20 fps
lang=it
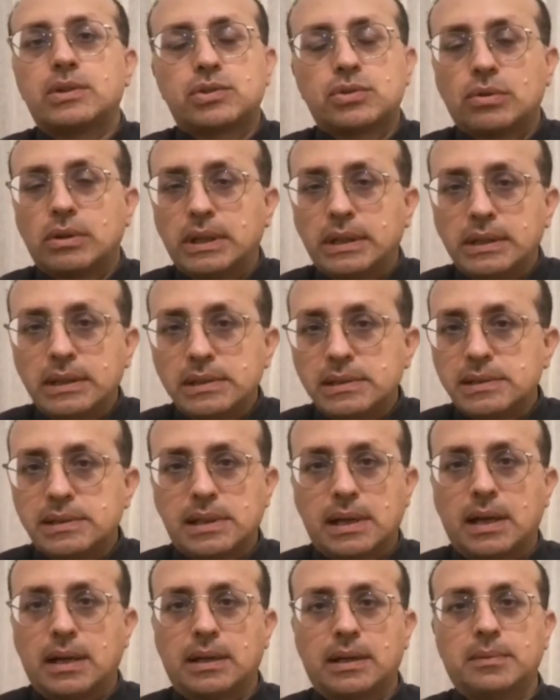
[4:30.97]

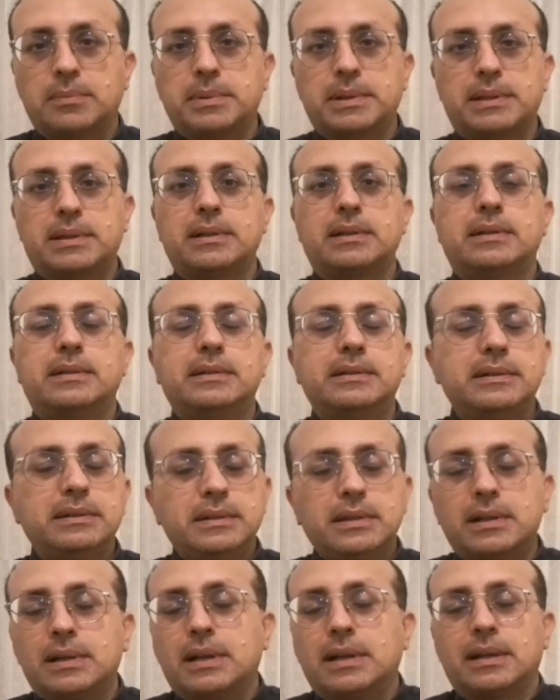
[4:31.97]
solennizzare, per
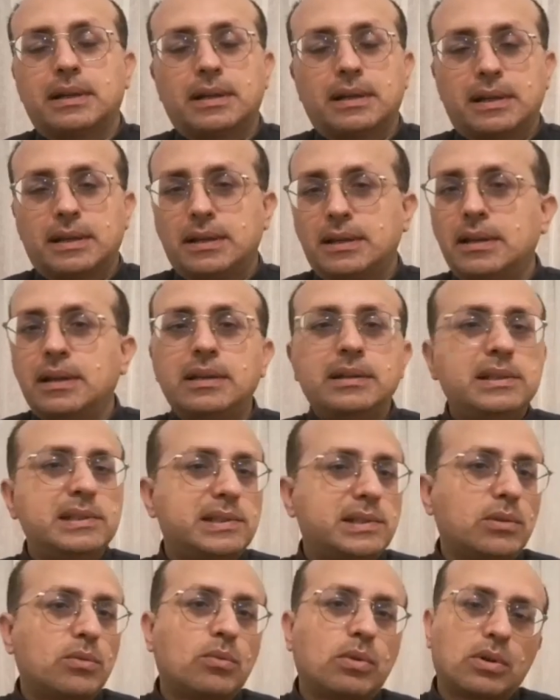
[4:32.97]
indicare che
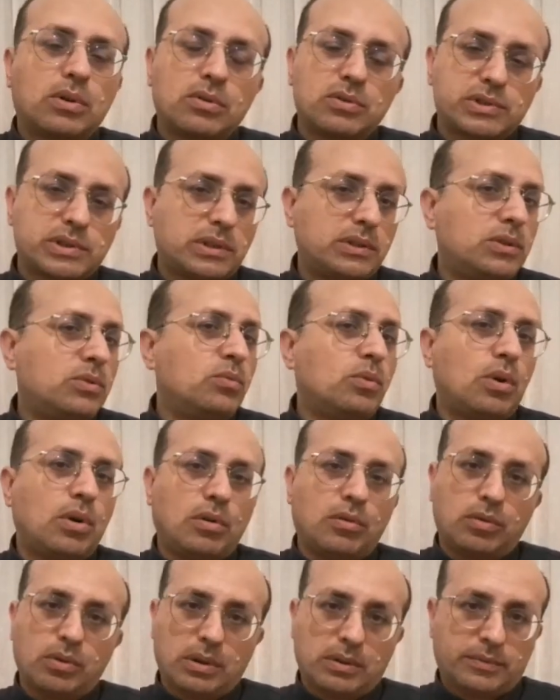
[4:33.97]
inizia un qualcosa di
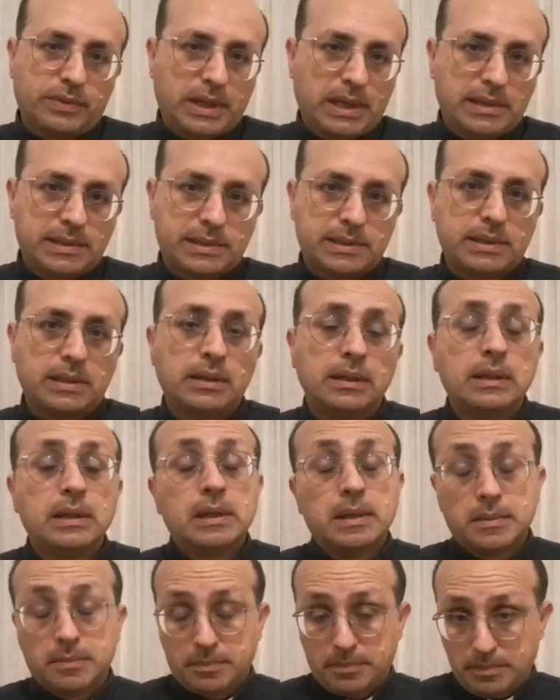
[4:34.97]
nuovo la festa.
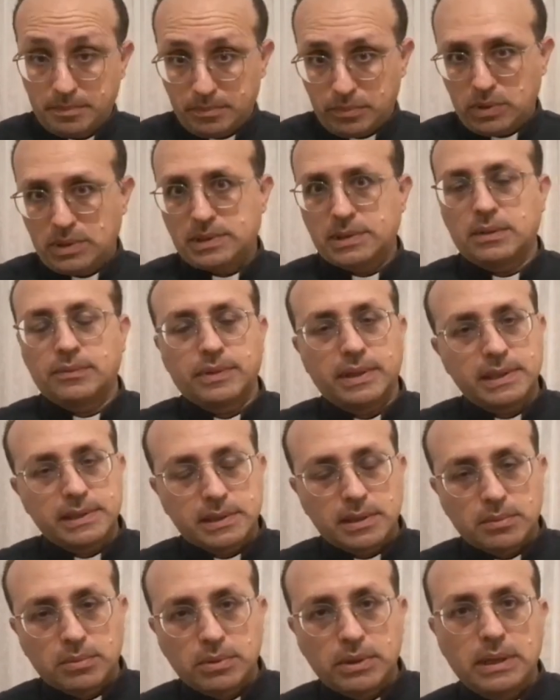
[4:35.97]
Questa
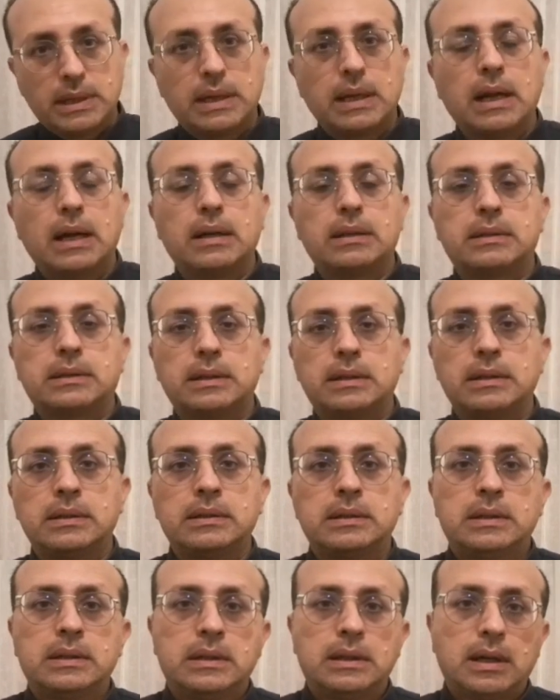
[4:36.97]
festa poi
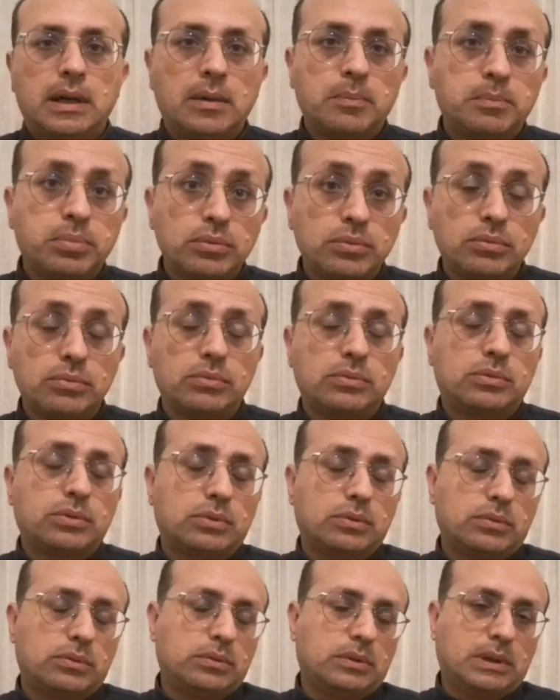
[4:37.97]
legata
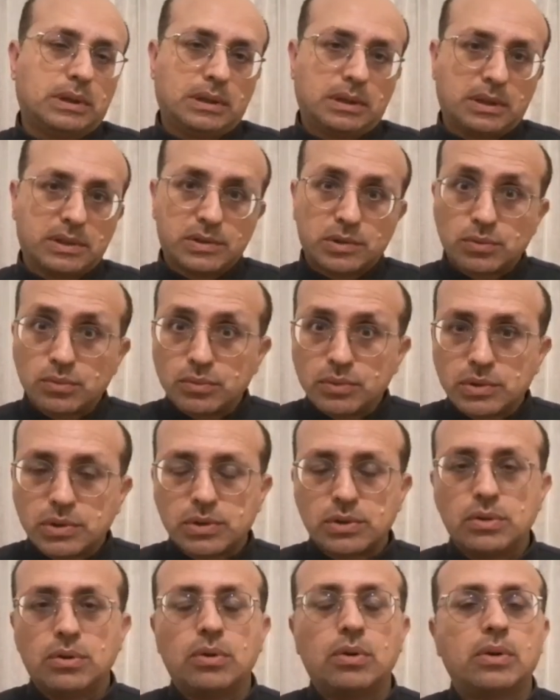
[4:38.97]
appunto
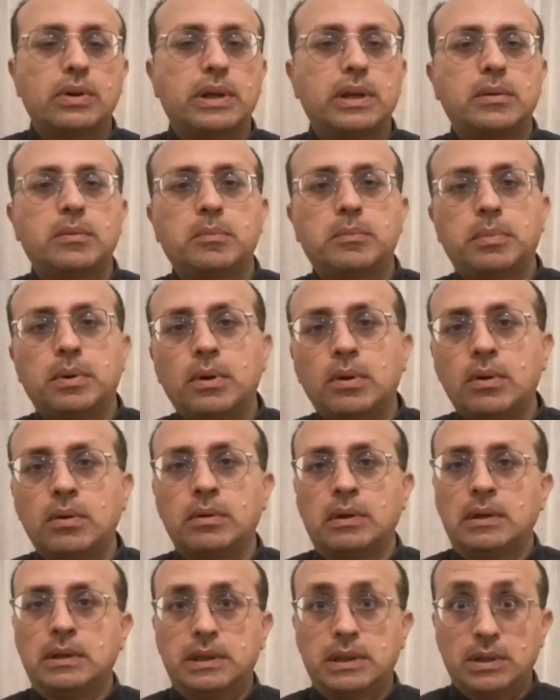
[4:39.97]
all'assunzione, un
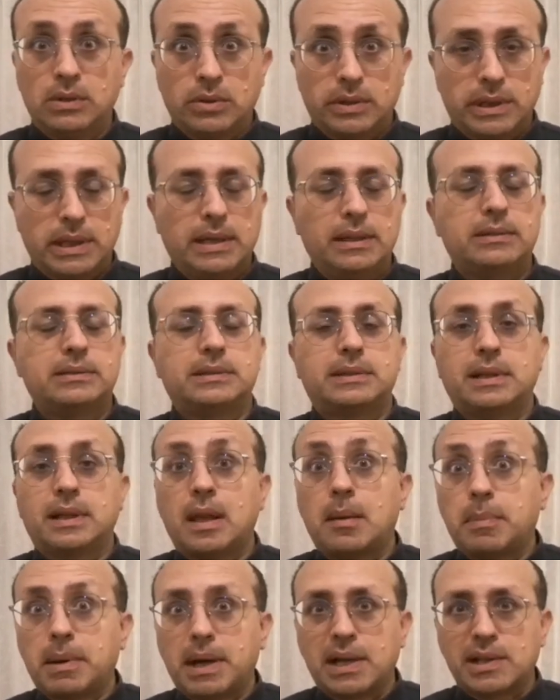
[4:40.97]
po' in
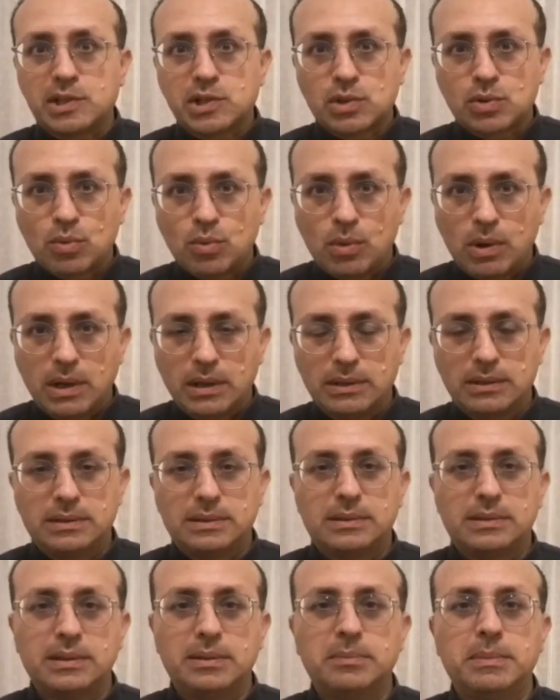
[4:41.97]
Oriente la
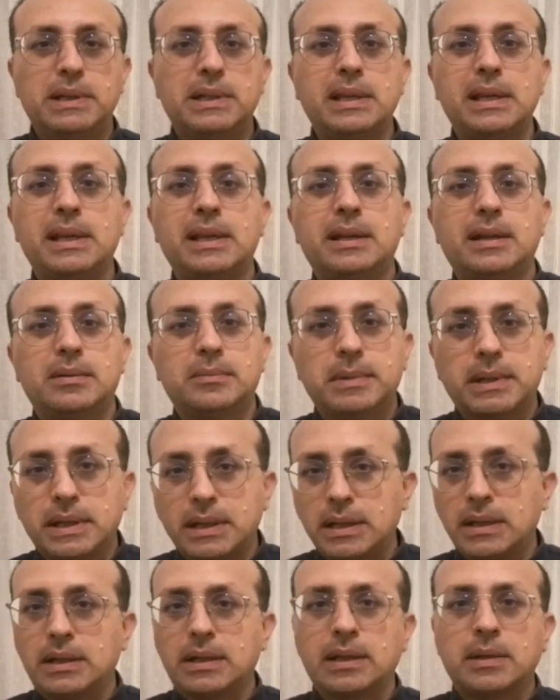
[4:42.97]
Pasqua di Maria,
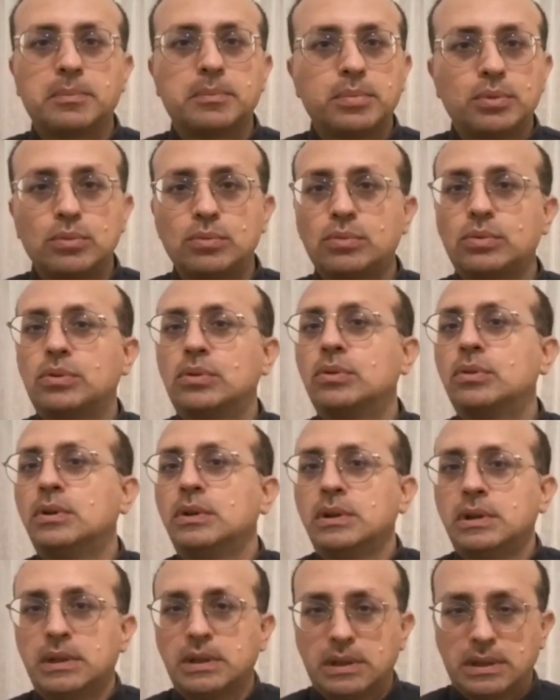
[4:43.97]
Maria che appunto